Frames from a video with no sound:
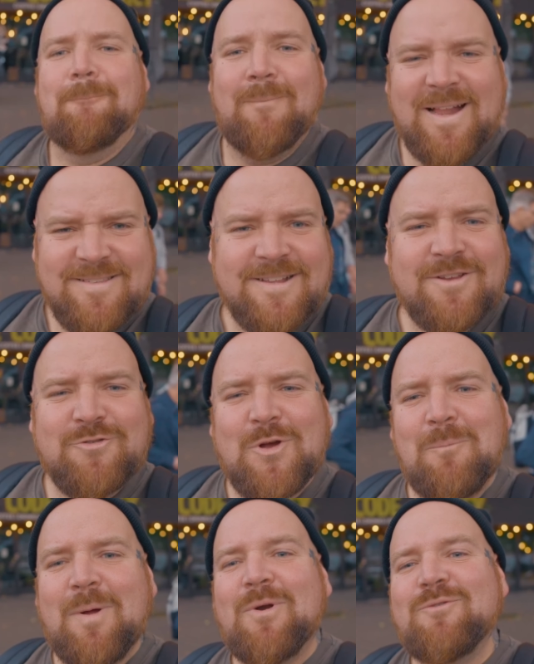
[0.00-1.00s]
Mahlzeit, herzlich
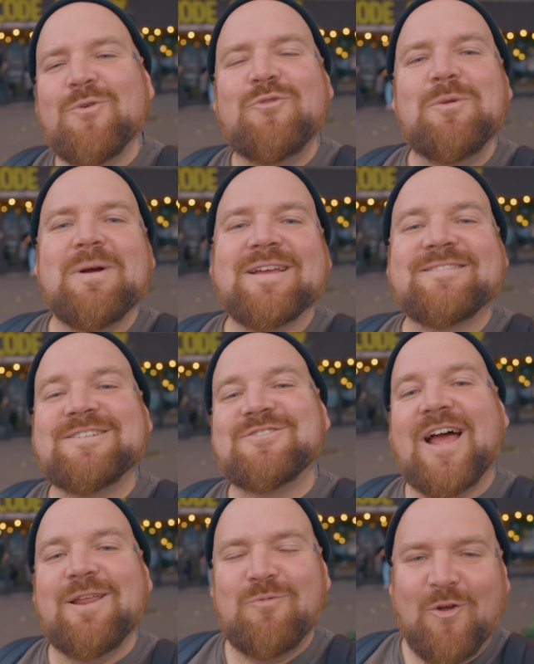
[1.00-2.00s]
willkommen beim Radio Video Magazin
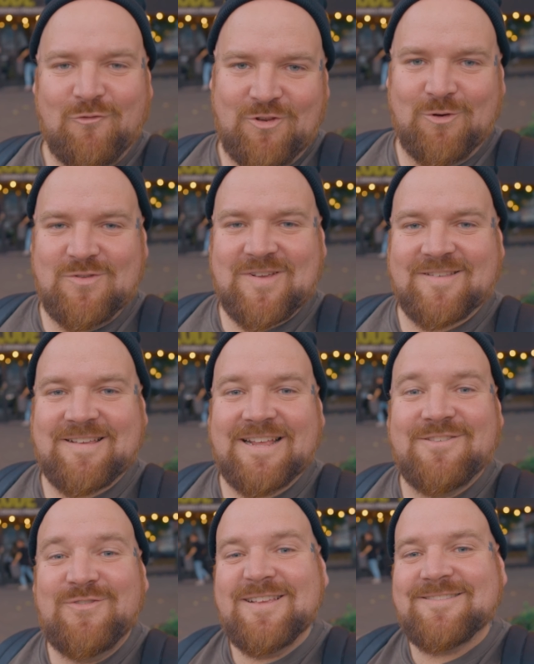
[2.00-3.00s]
und einem neuen Video
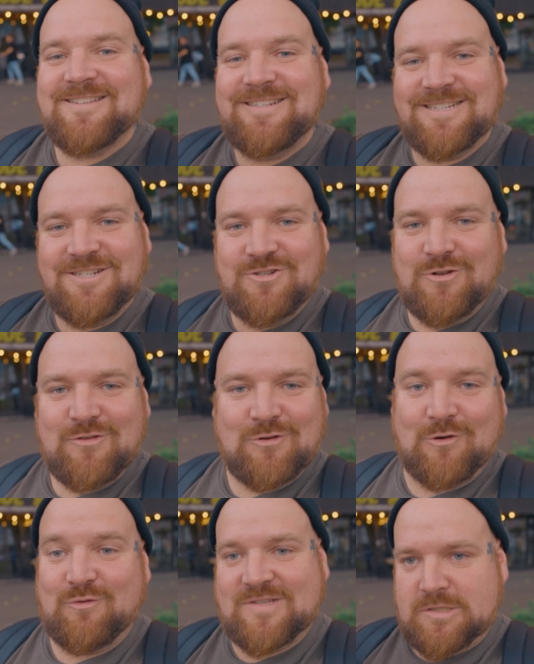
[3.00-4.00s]
unsererseits. Wir sind in
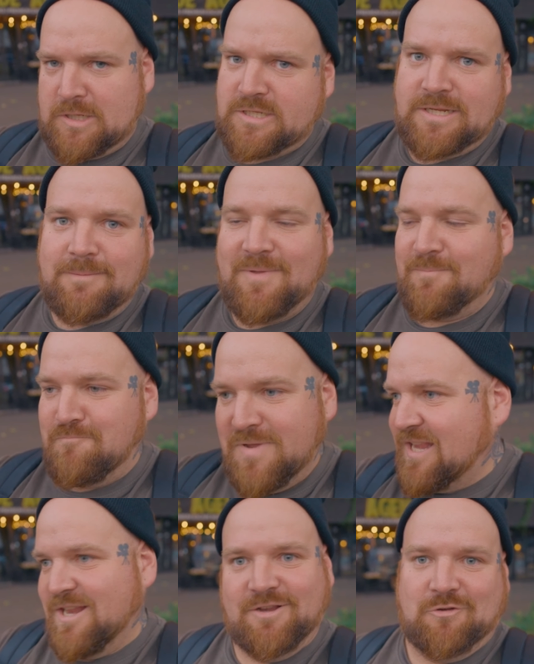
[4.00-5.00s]
Düsseldorf, wir sind in,
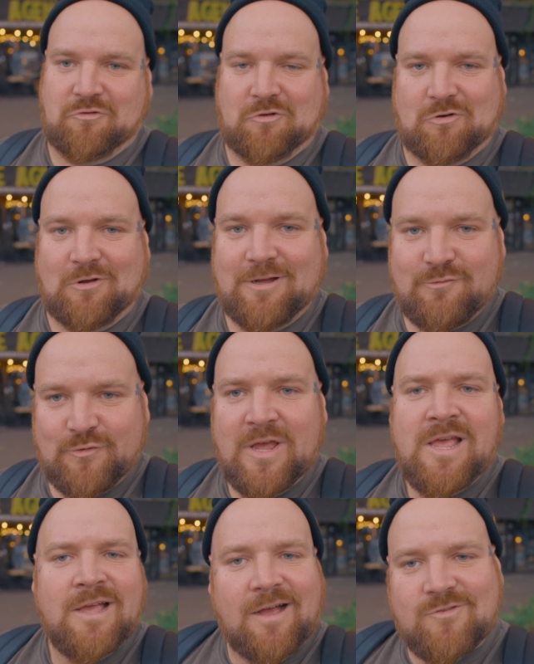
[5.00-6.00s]
mitten in Düsseldorf,
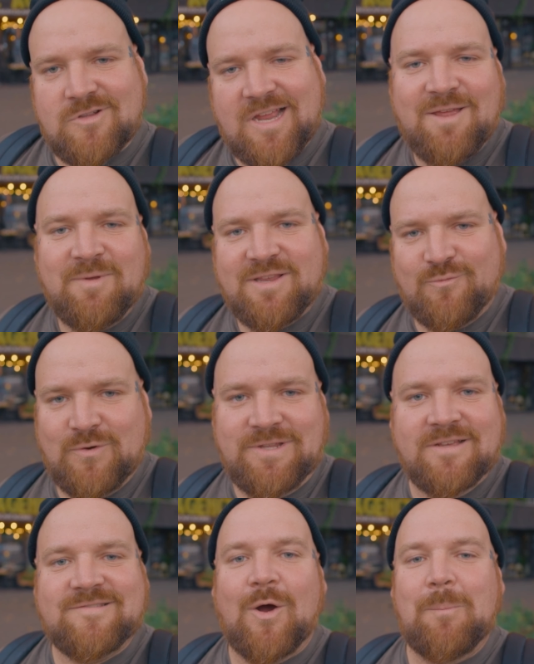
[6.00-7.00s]
also drei Meter von
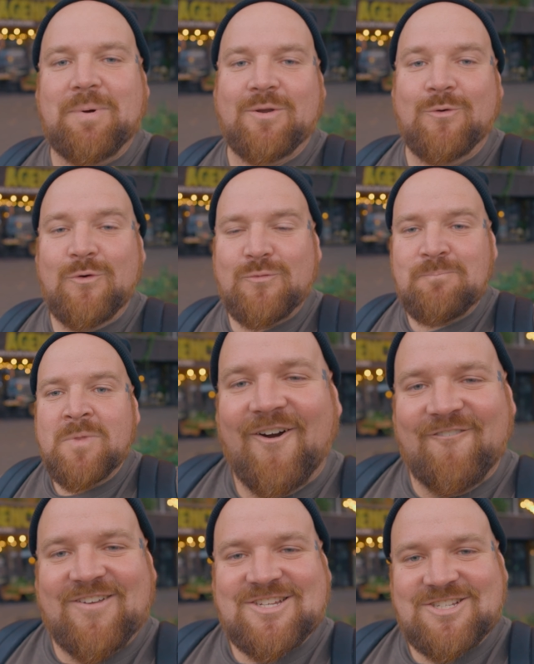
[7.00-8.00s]
hier ist der Hauptbahnhof.
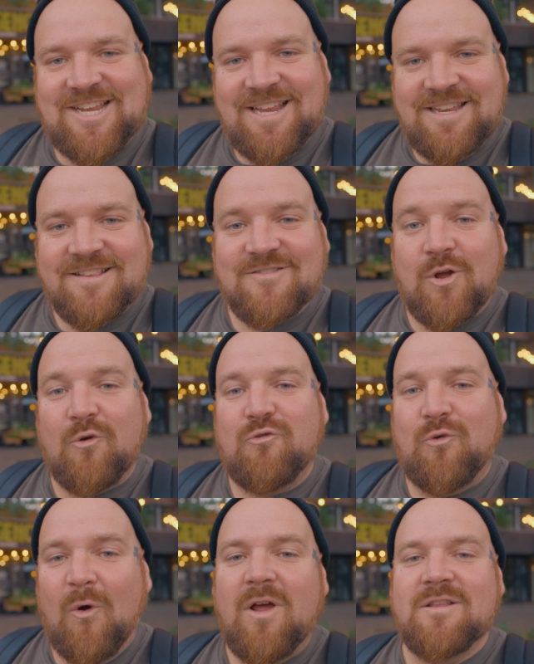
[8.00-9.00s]
Und wir stehen jetzt noch
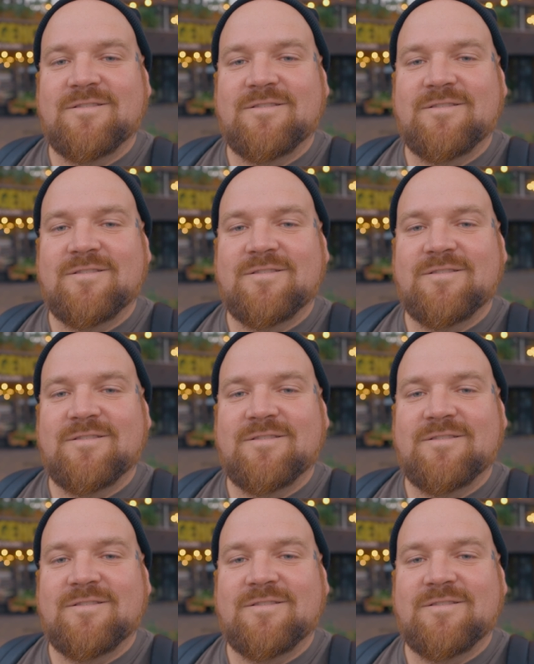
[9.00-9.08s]
vor